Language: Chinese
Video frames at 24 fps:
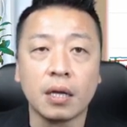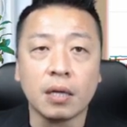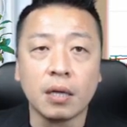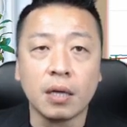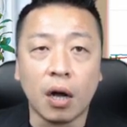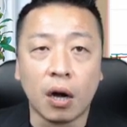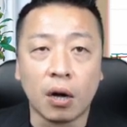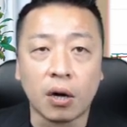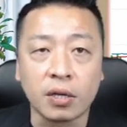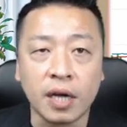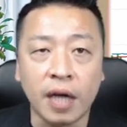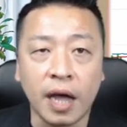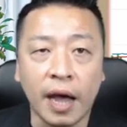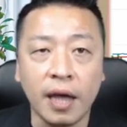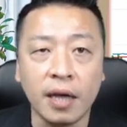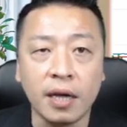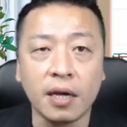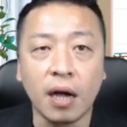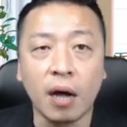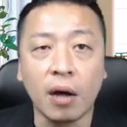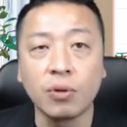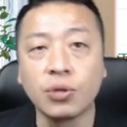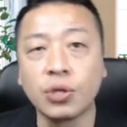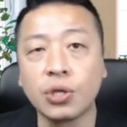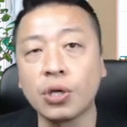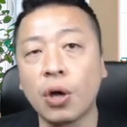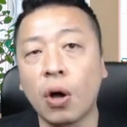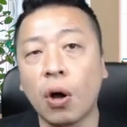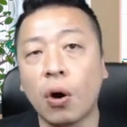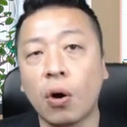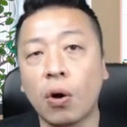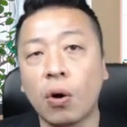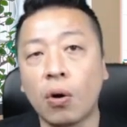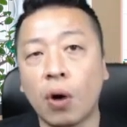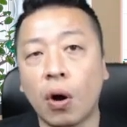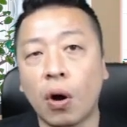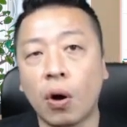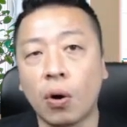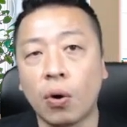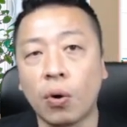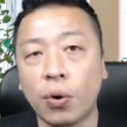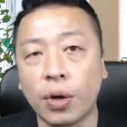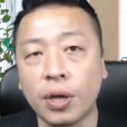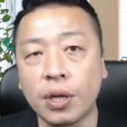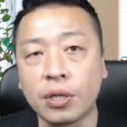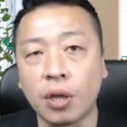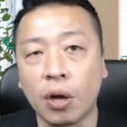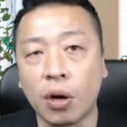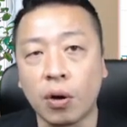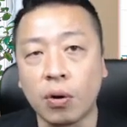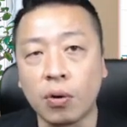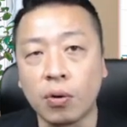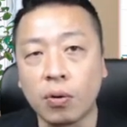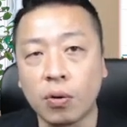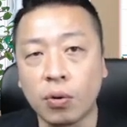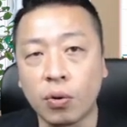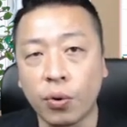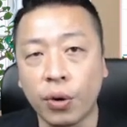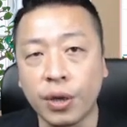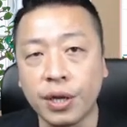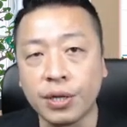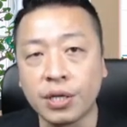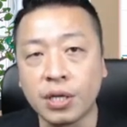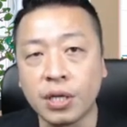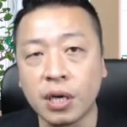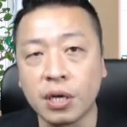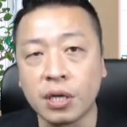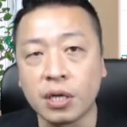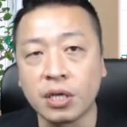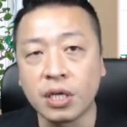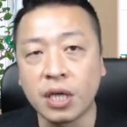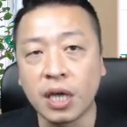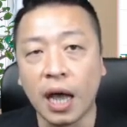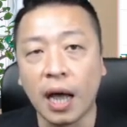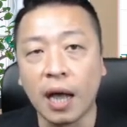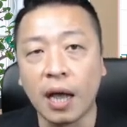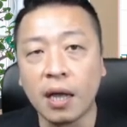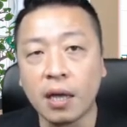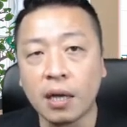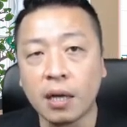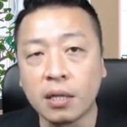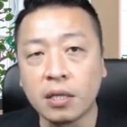哦，开高之后哦，回头回撤一下，